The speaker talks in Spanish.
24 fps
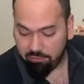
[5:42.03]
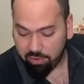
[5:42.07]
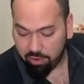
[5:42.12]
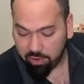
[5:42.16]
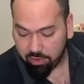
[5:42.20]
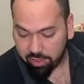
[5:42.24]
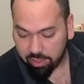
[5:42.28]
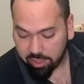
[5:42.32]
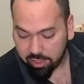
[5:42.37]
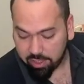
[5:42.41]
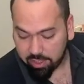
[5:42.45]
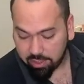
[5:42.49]

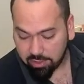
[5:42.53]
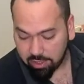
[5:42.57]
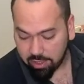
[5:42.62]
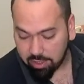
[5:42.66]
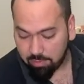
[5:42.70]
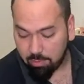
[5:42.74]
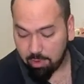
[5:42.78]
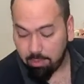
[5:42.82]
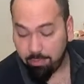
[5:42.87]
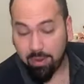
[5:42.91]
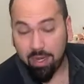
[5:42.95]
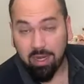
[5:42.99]
flores que
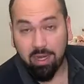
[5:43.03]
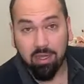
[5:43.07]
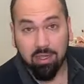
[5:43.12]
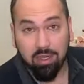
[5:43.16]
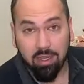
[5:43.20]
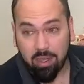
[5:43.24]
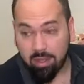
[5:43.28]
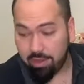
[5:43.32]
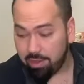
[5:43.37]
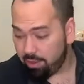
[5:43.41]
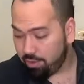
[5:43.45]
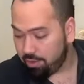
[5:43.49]
tenemos para el
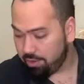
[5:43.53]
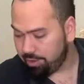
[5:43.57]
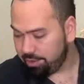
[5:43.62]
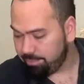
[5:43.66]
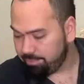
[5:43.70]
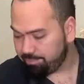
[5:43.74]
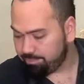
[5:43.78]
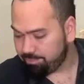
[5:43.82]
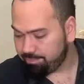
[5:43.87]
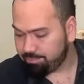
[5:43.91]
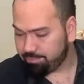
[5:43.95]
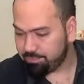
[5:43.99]
día de hoy,
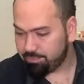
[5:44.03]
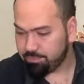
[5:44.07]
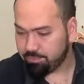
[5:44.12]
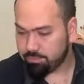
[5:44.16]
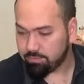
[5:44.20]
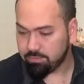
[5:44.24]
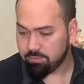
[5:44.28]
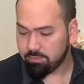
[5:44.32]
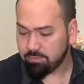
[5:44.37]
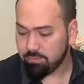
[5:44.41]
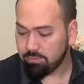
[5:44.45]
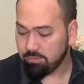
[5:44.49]

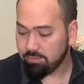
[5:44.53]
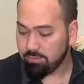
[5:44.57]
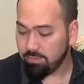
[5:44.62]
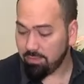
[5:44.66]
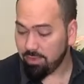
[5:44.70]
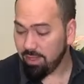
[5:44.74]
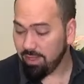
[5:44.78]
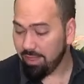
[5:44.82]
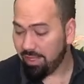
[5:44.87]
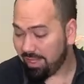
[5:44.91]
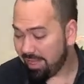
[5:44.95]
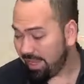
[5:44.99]

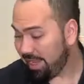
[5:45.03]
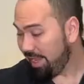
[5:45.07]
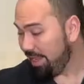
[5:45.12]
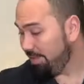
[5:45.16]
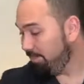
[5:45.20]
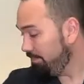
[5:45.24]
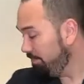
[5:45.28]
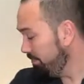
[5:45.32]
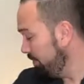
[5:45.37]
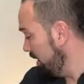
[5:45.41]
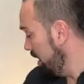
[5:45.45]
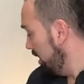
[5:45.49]

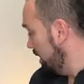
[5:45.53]
que